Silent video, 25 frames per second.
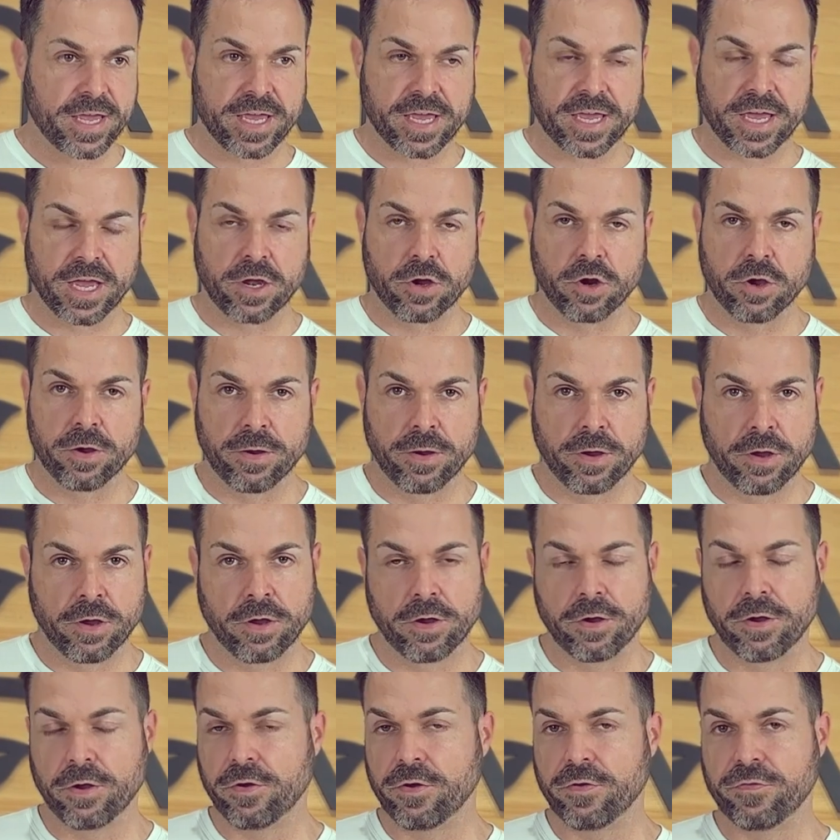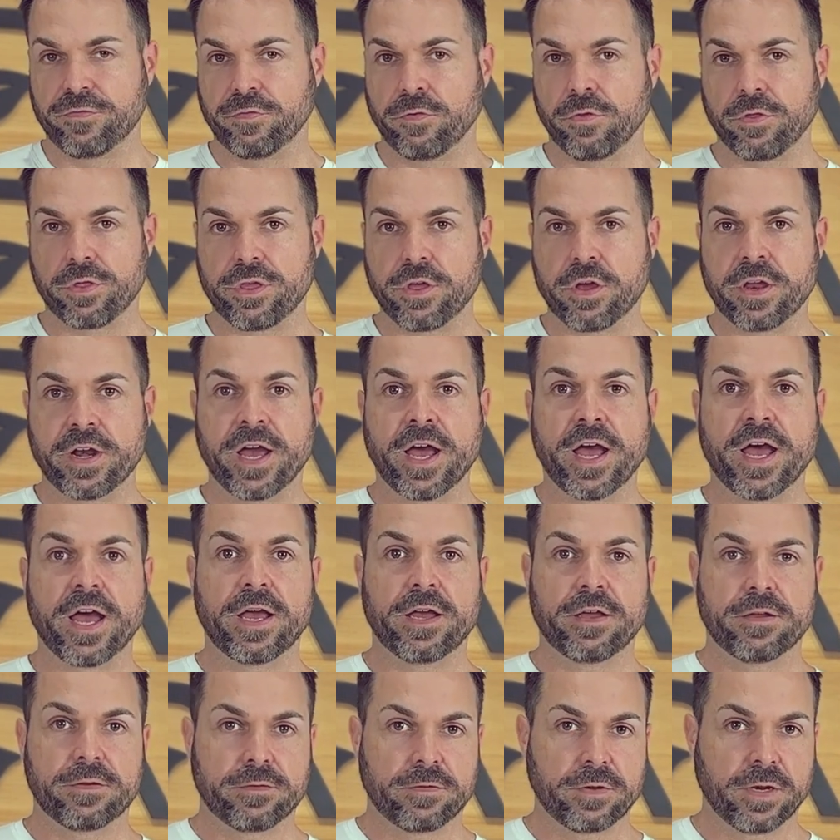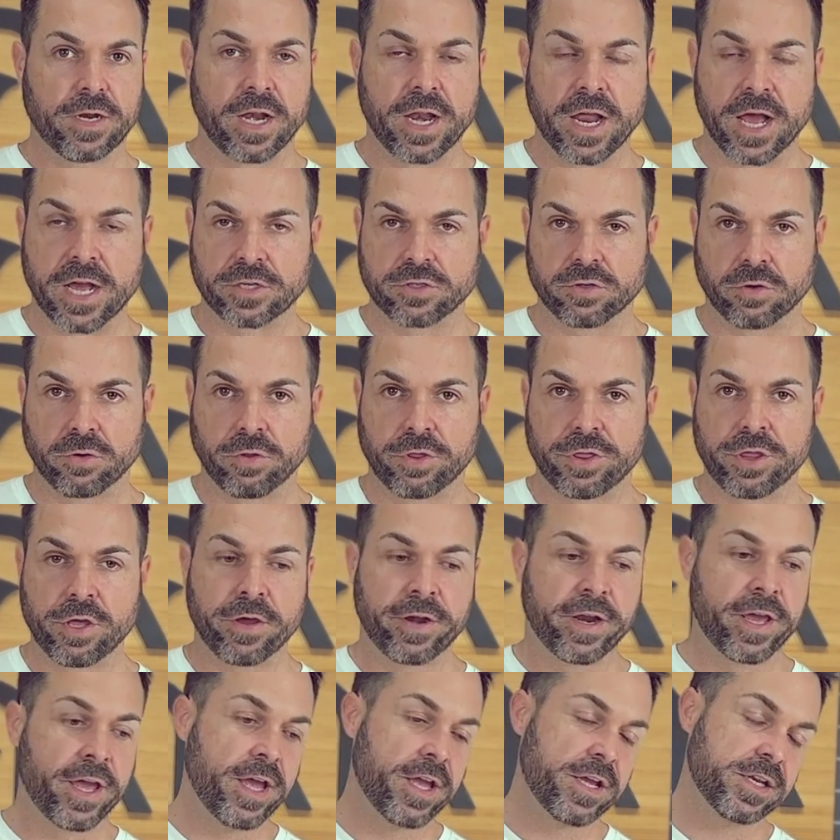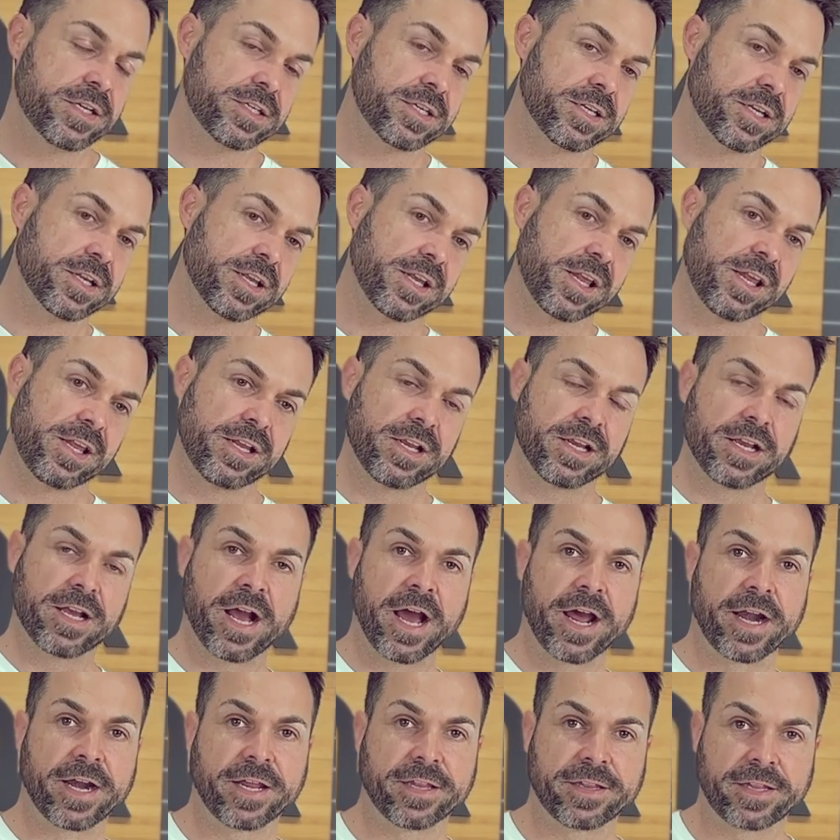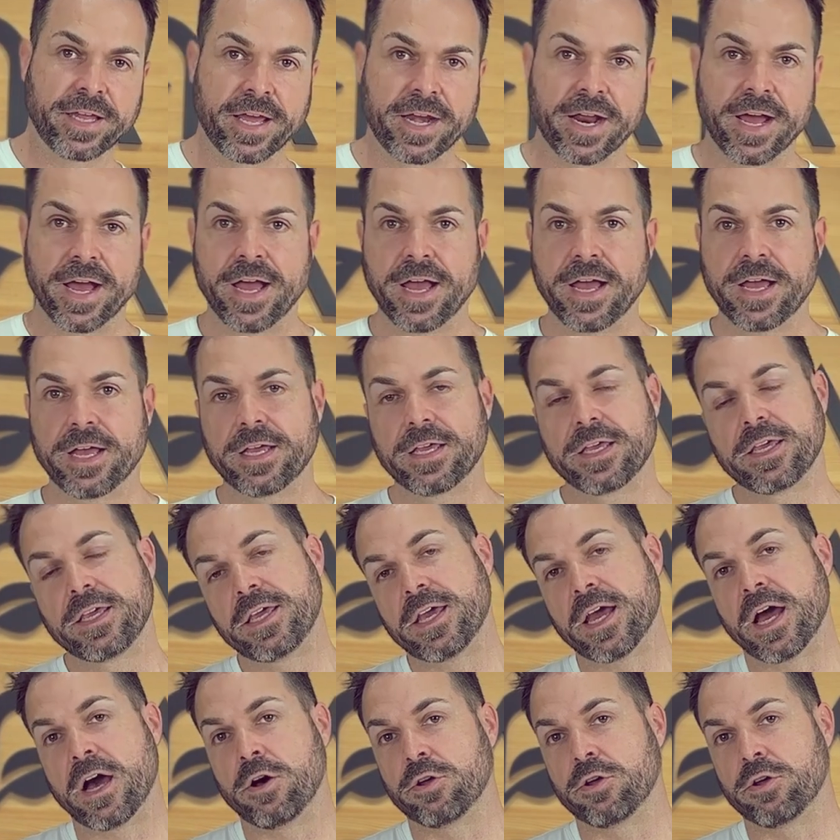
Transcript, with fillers: y que no funciona, la solución es carretera y a